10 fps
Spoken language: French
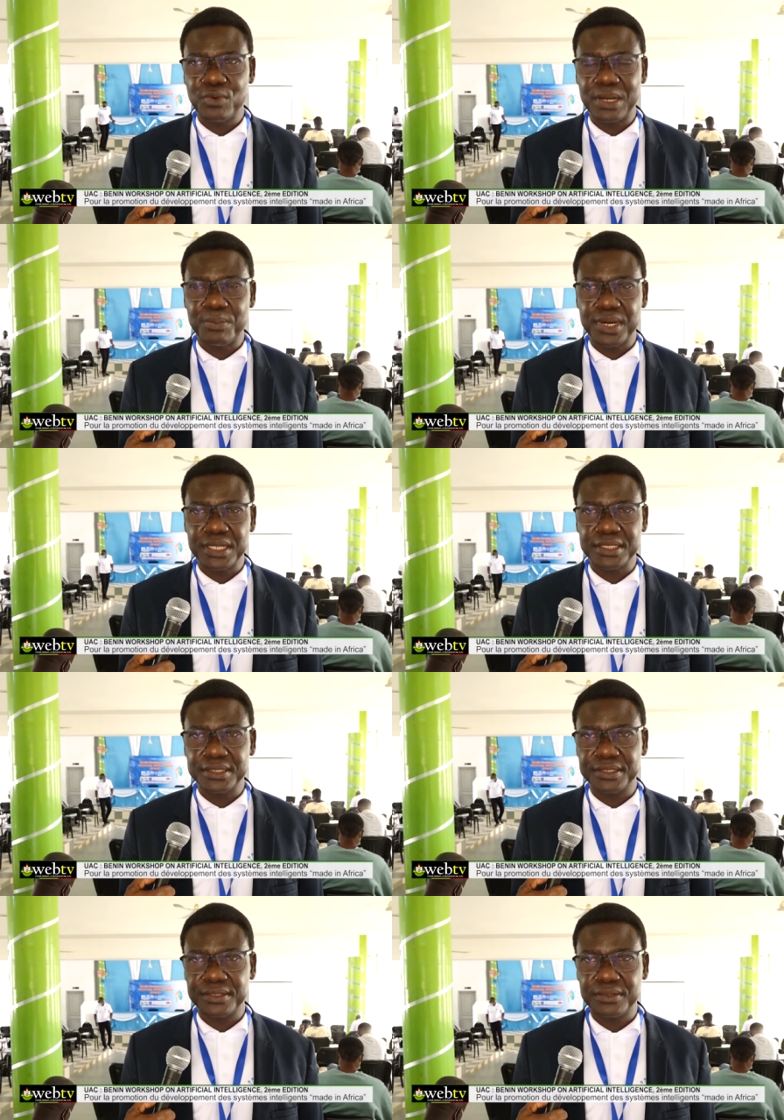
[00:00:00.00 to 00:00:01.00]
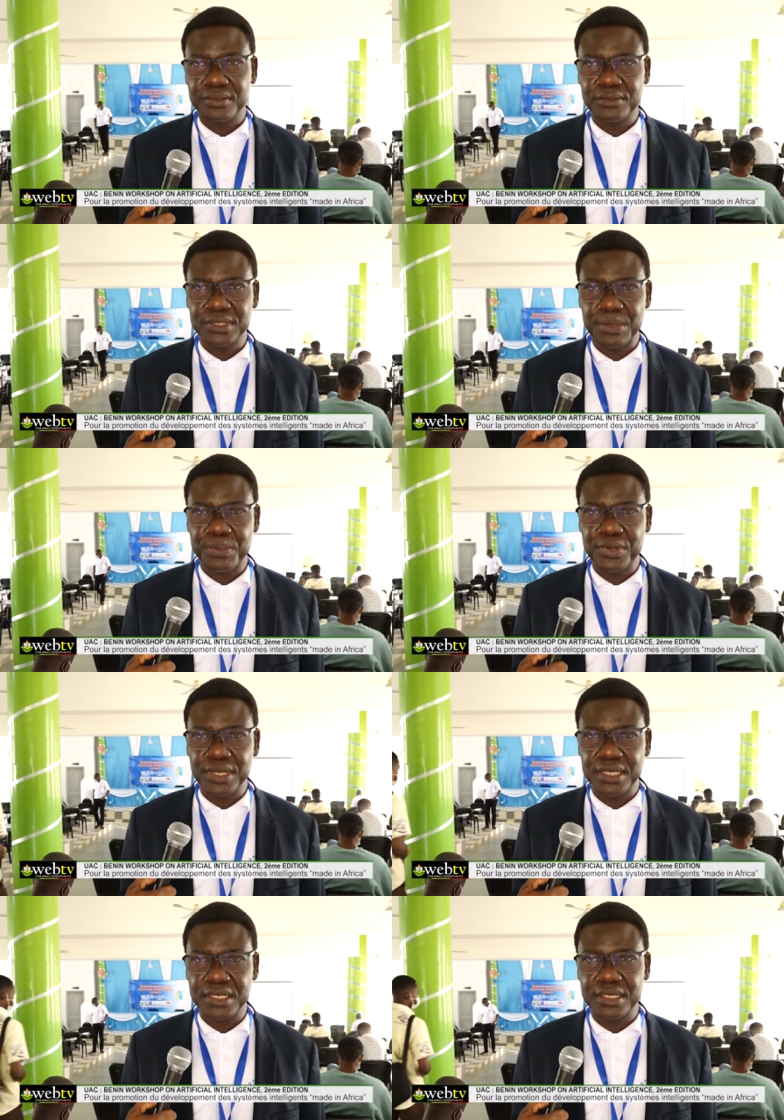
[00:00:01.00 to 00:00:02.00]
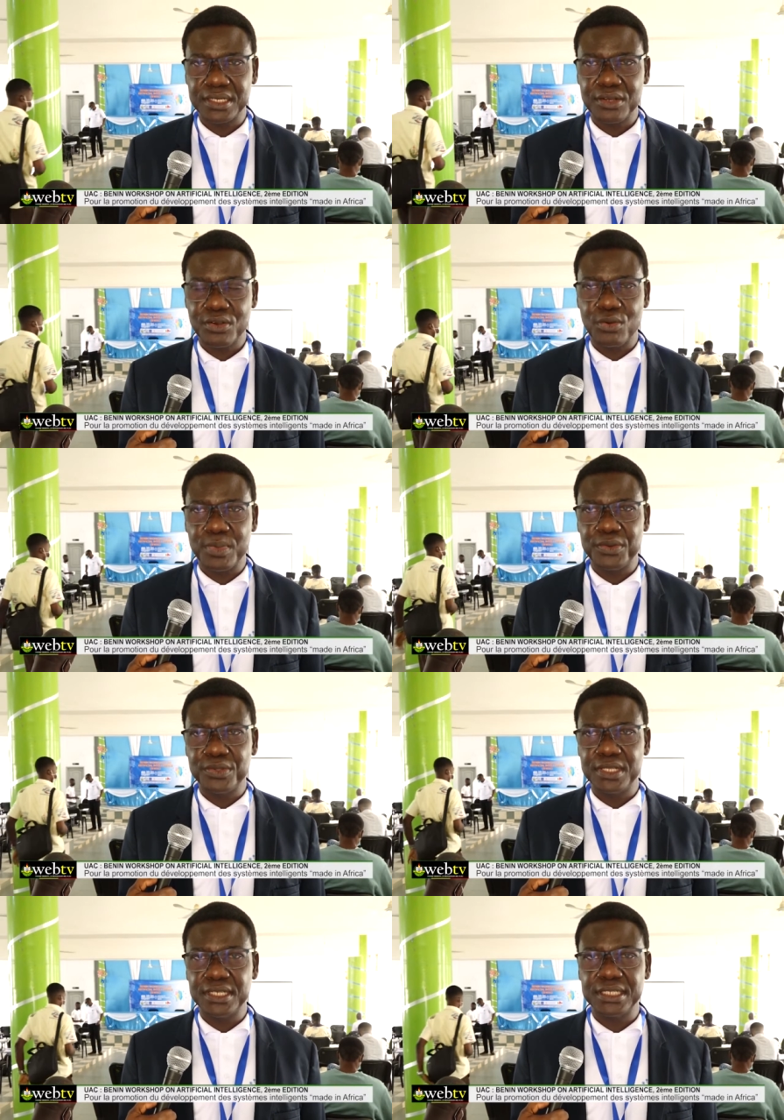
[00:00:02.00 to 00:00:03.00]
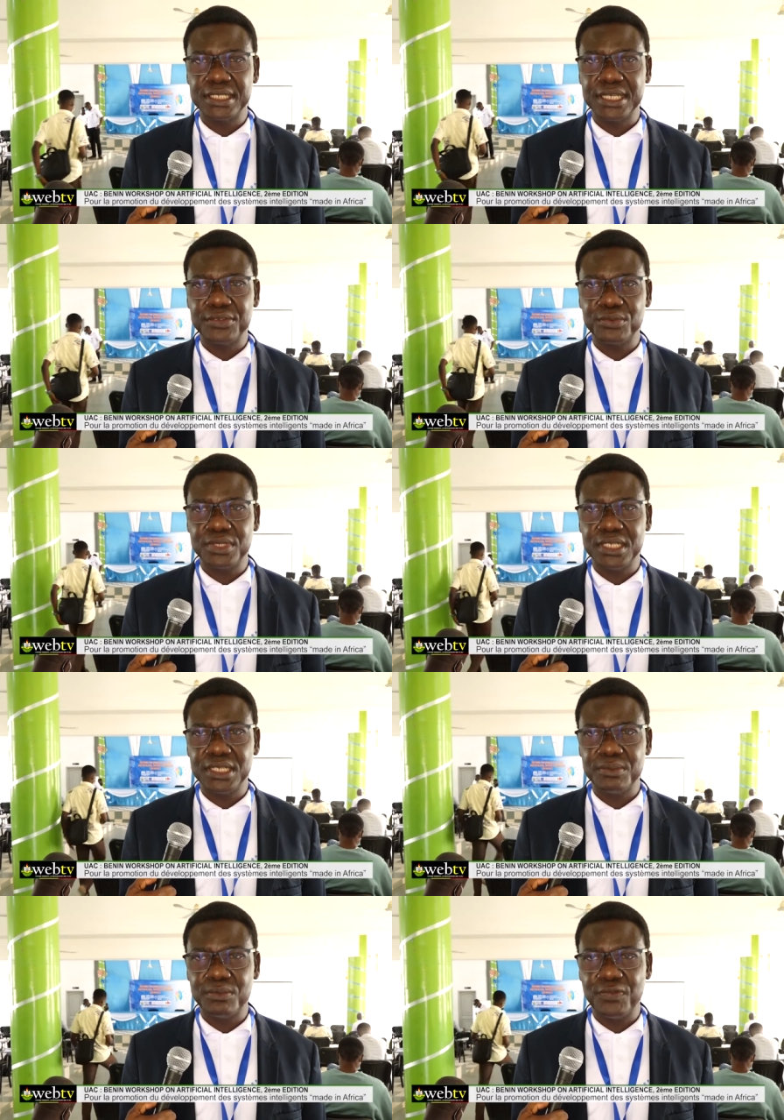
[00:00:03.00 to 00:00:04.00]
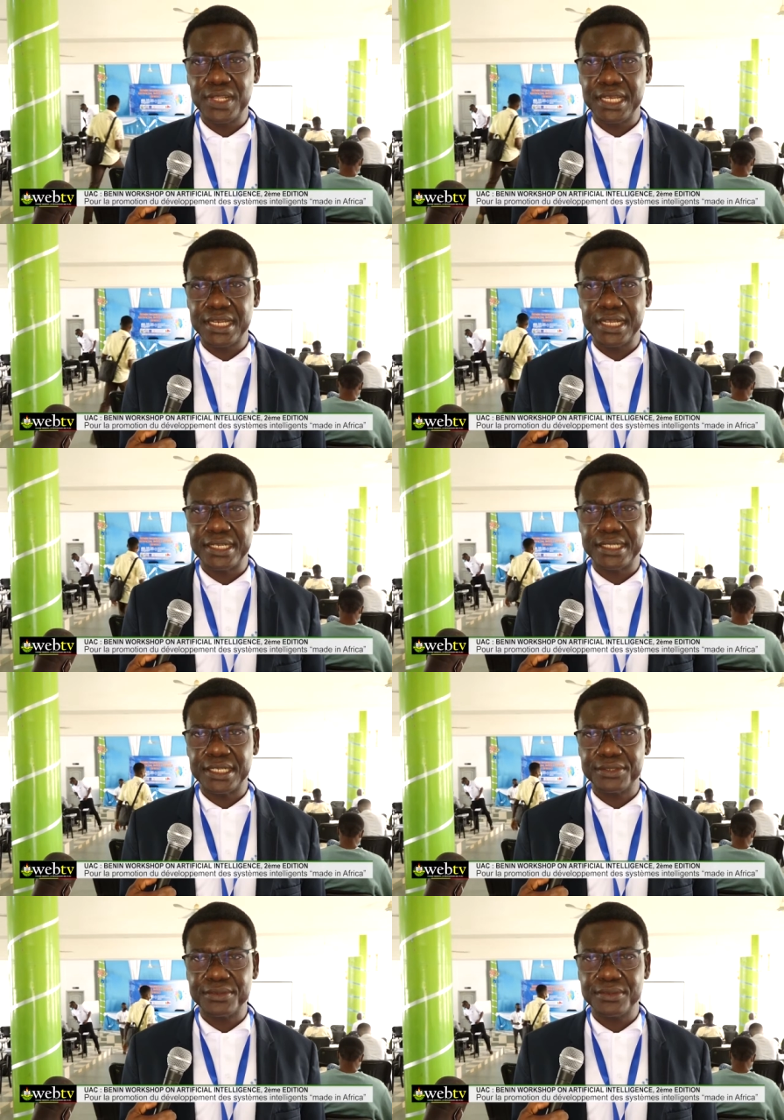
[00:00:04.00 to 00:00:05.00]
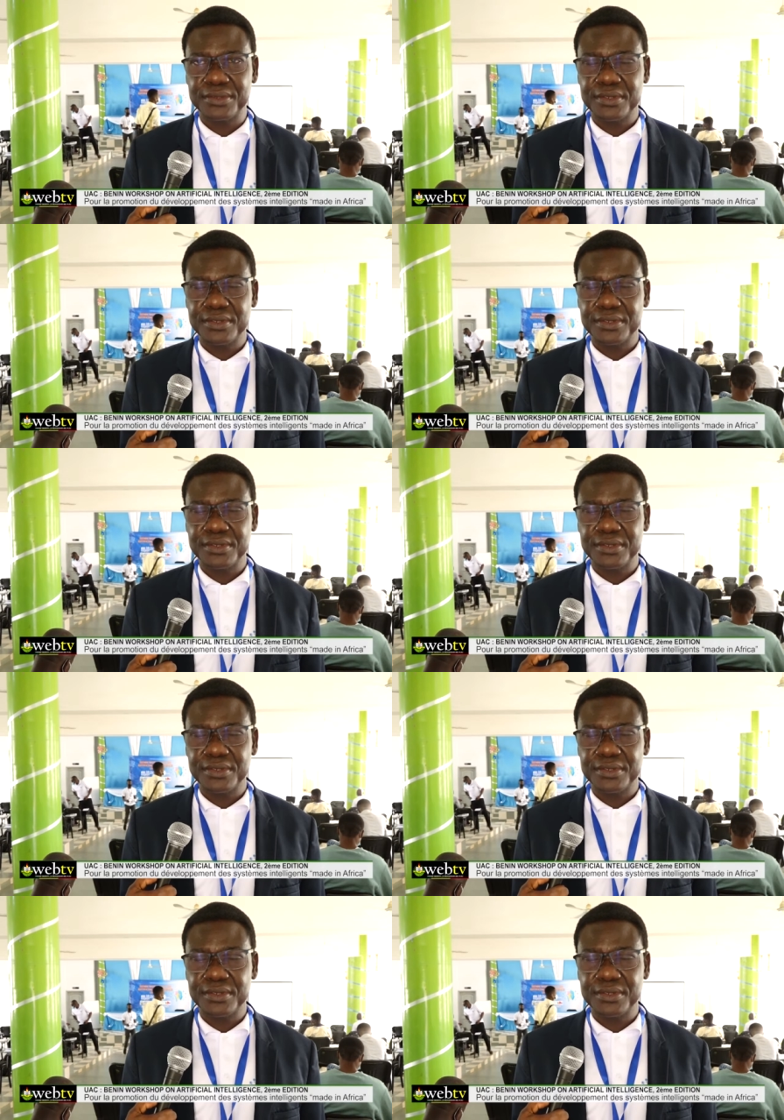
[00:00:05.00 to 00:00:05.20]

pour apprendre aux apprenants comment utiliser ces outils pour faire des réalisations.